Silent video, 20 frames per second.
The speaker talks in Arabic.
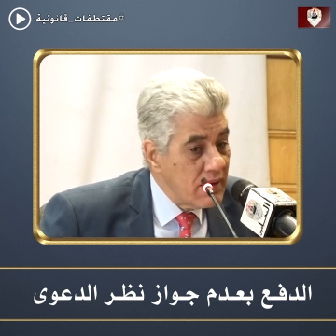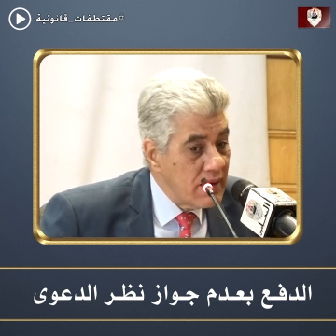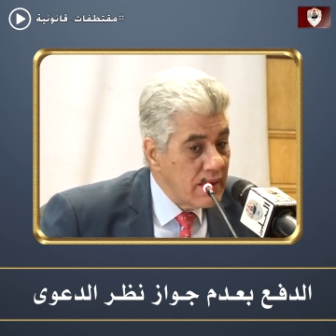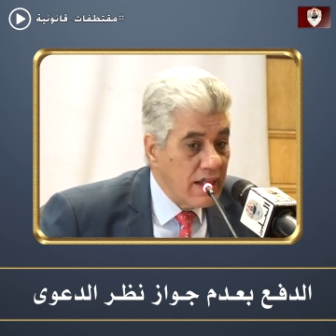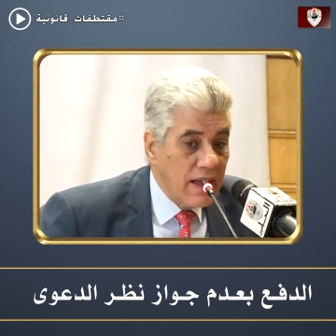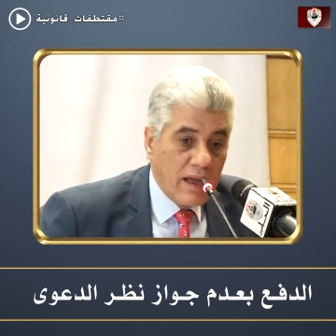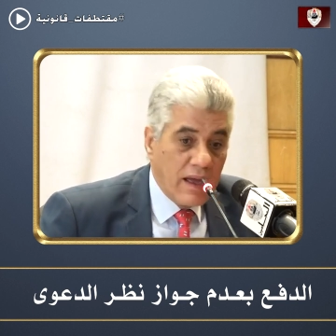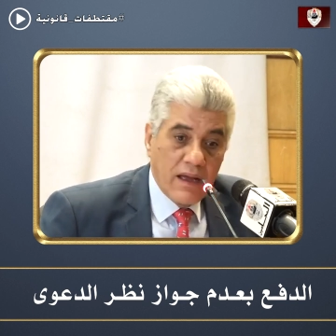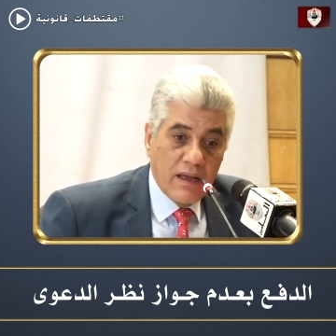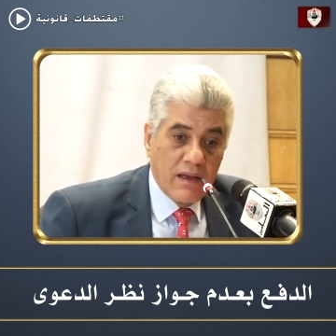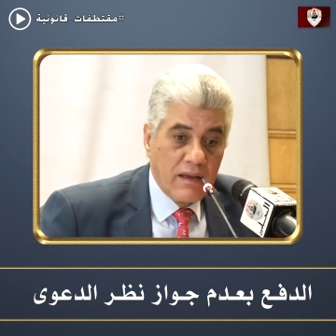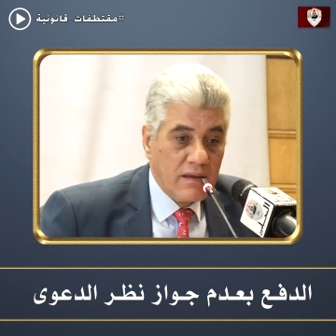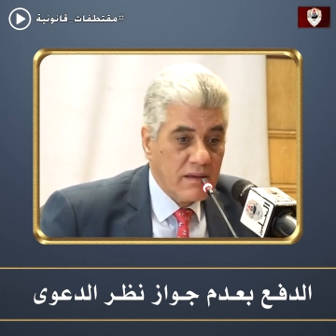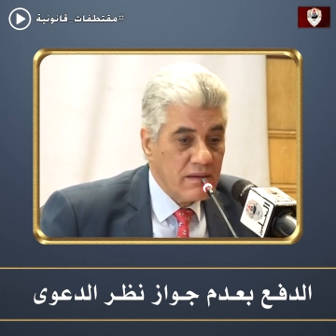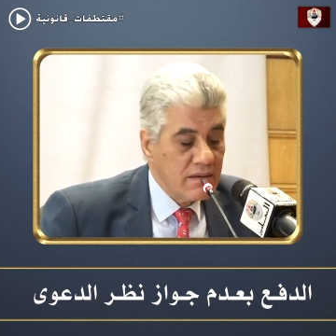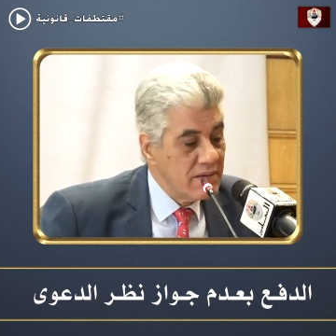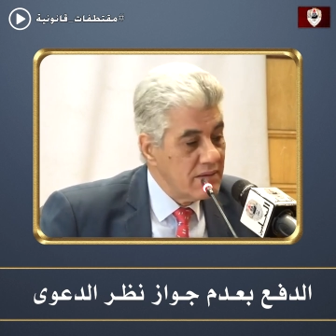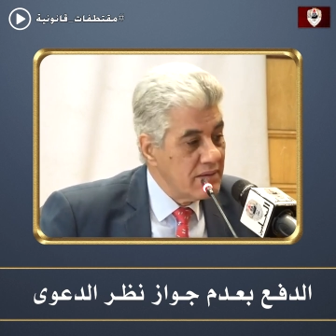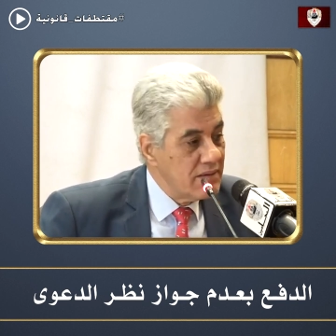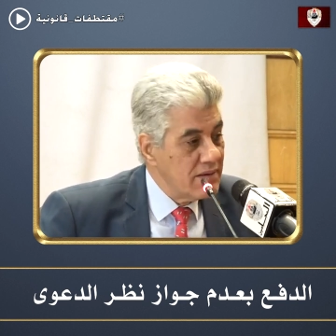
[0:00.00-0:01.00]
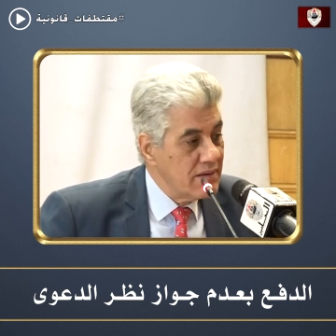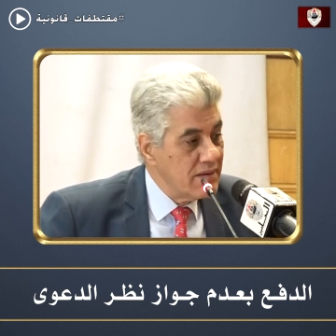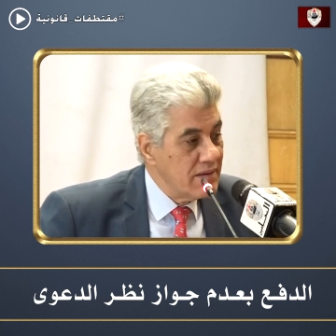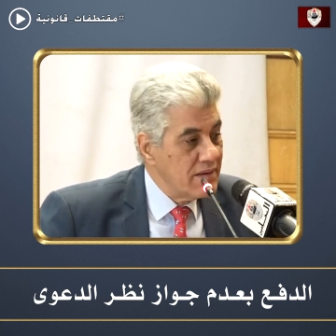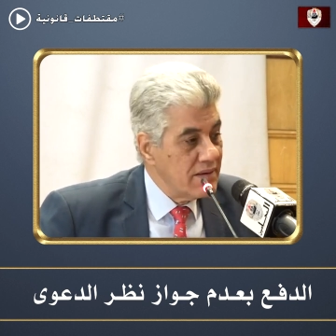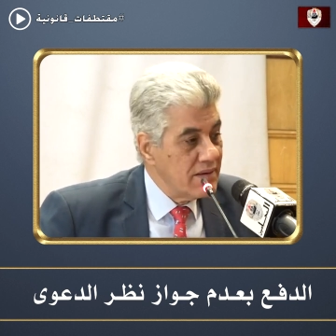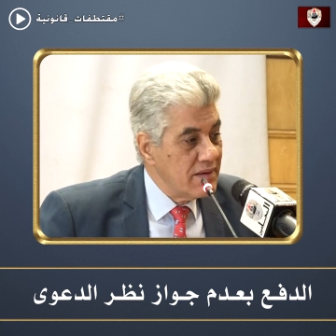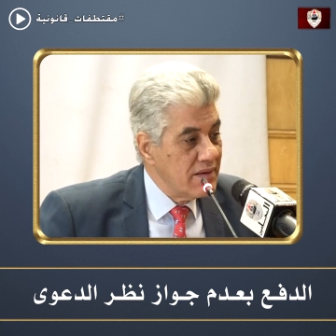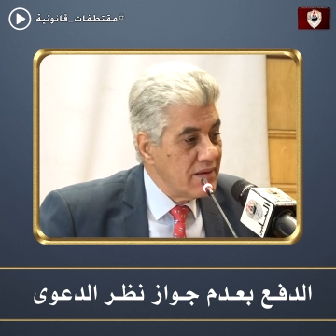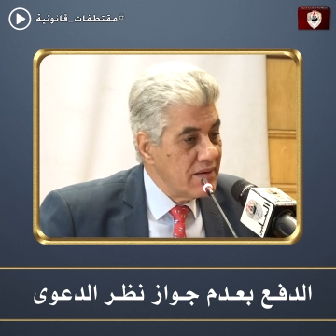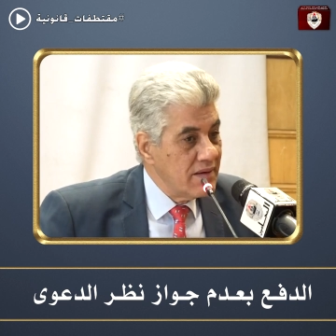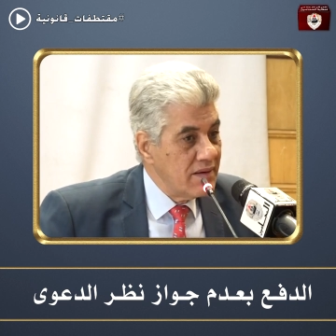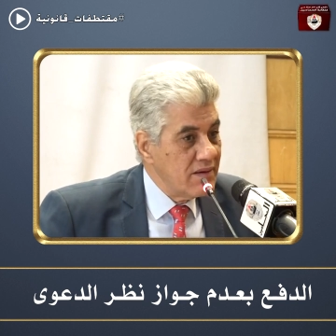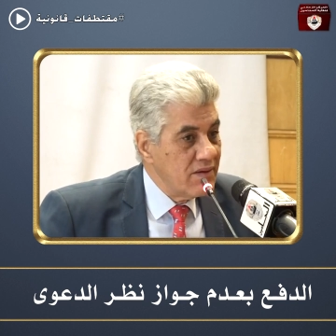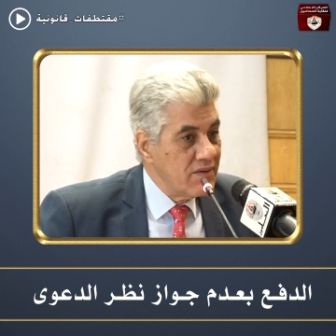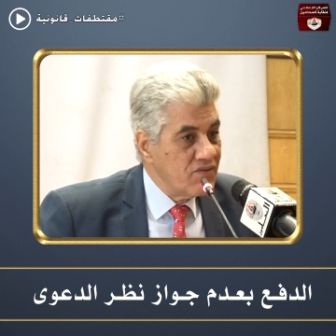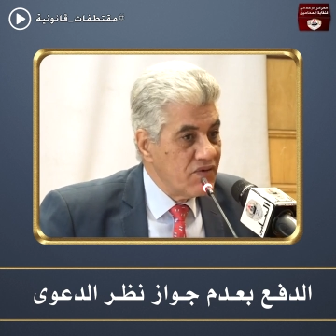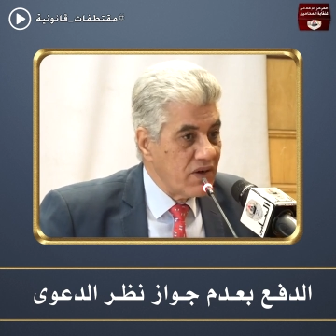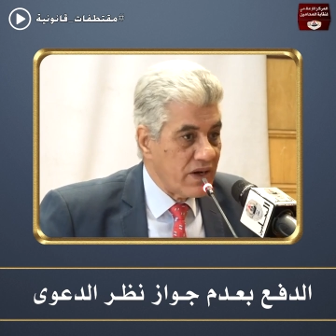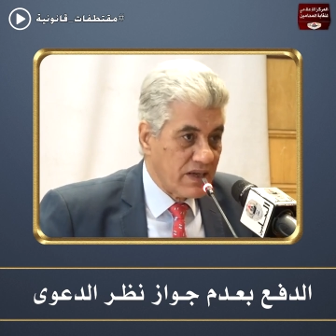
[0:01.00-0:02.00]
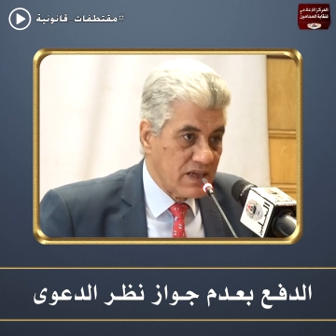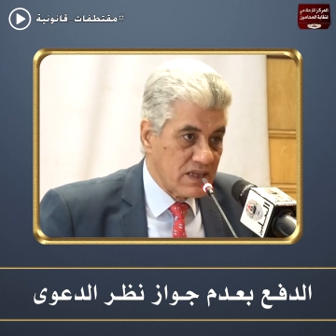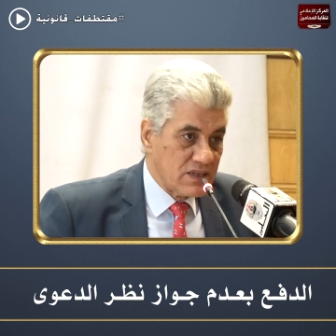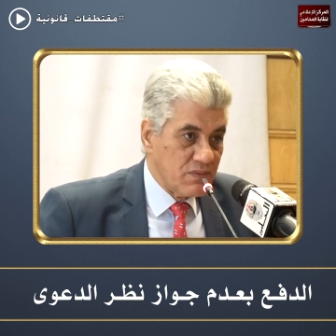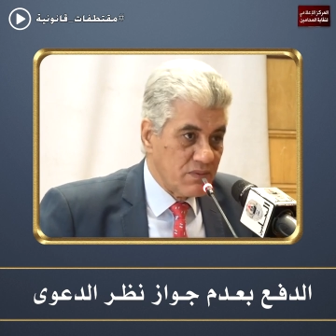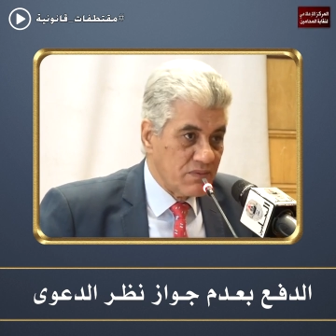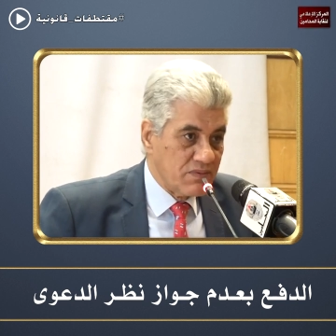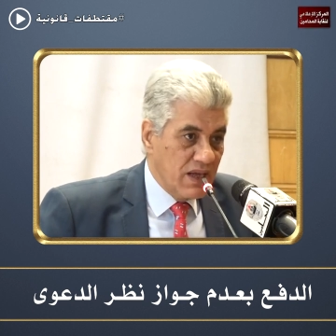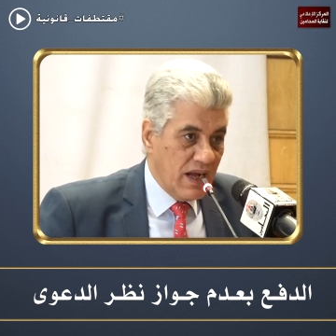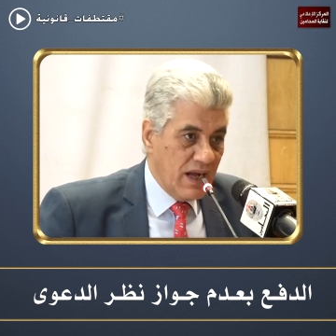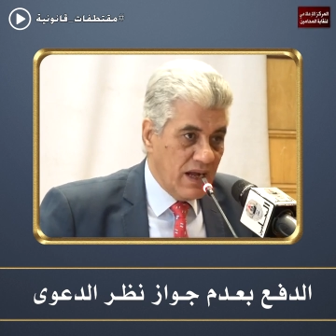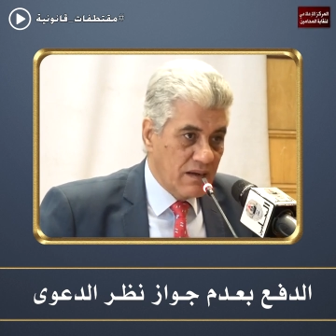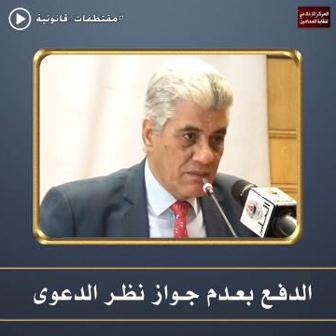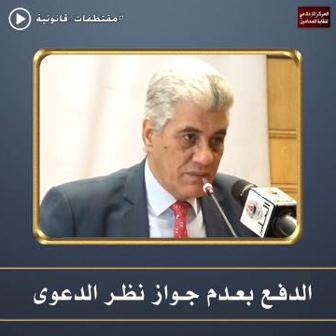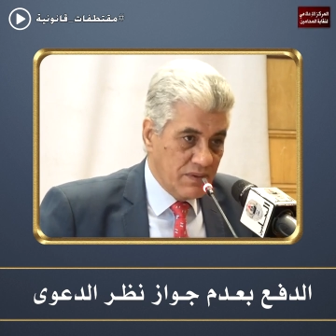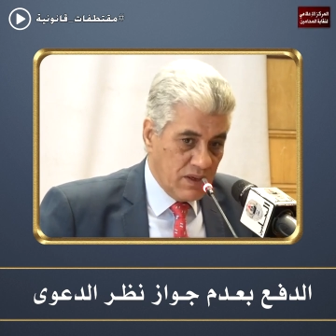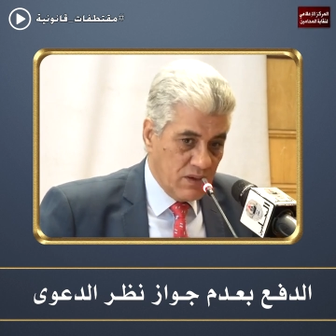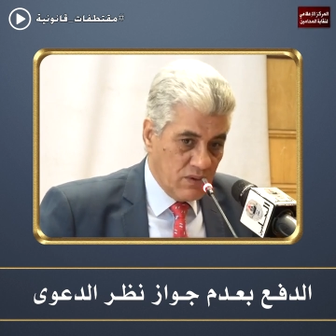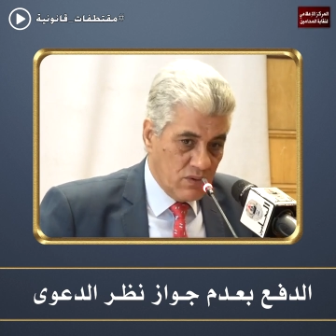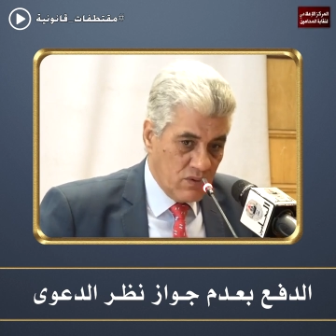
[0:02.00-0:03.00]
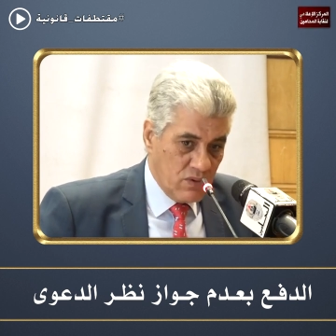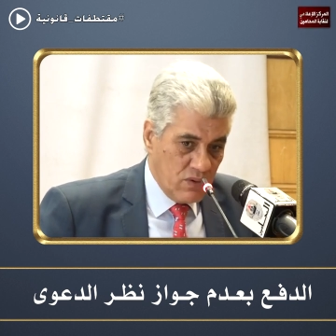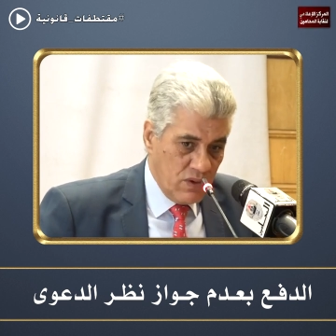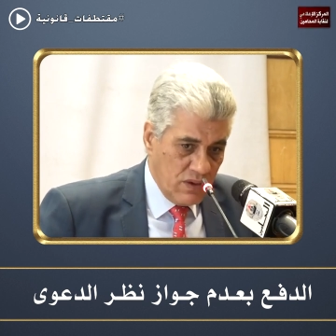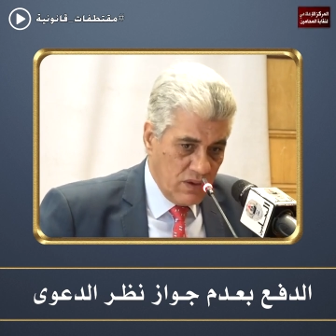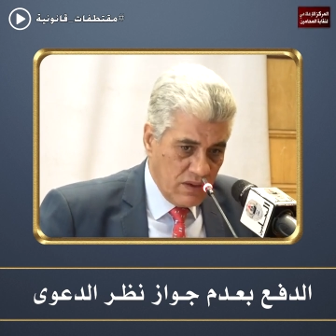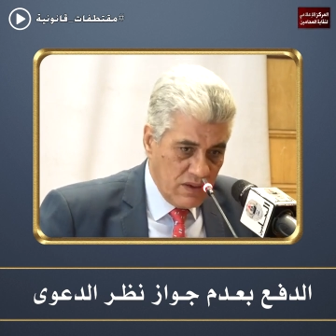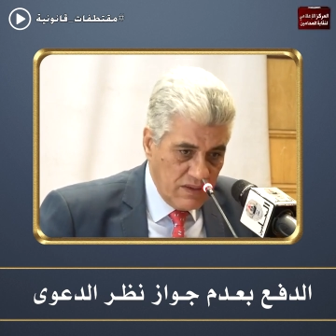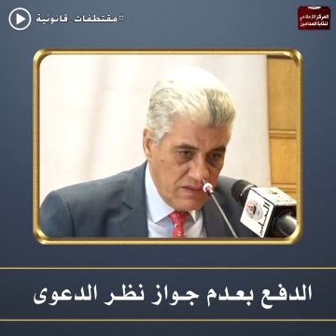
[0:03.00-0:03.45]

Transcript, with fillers: لا فالخصم بتاعك بيجي يقول